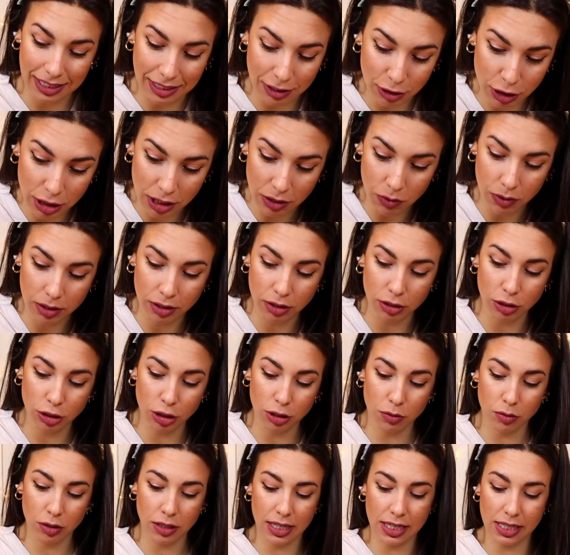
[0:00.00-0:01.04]
Que no sé cuándo
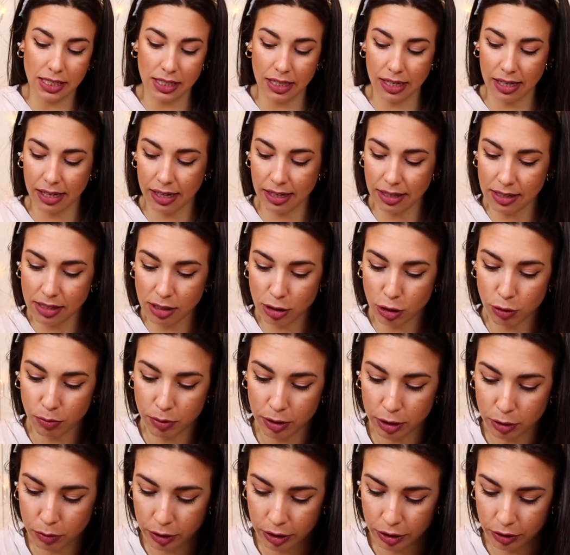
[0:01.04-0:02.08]
yo voy a estrenar esto,
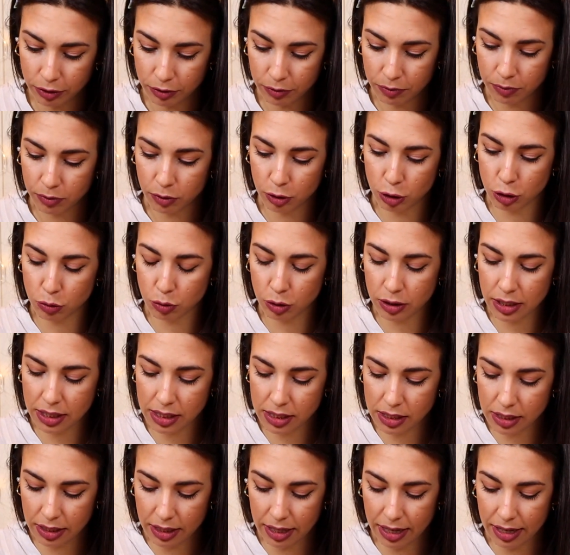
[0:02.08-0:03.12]
pero bueno, os voy a
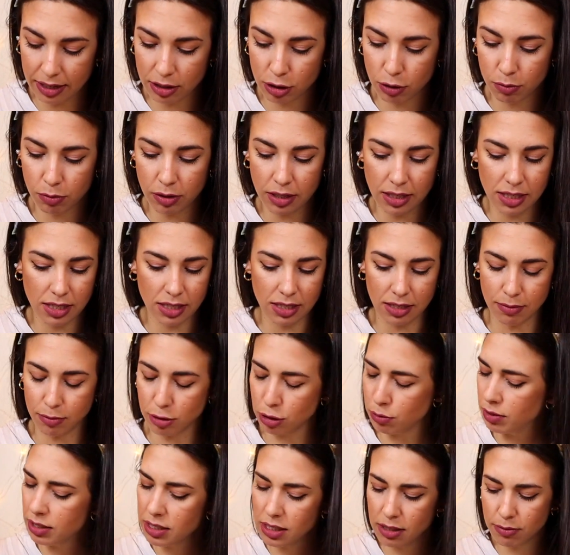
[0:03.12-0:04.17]
enseñar. Son
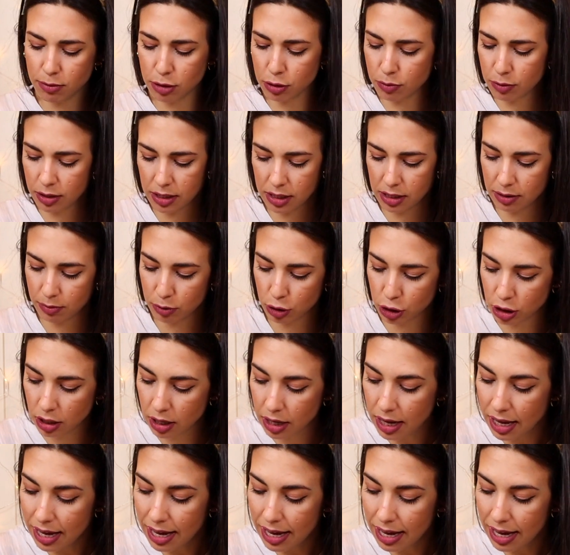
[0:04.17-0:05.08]
buenísimos, buenísimos, buenísimos.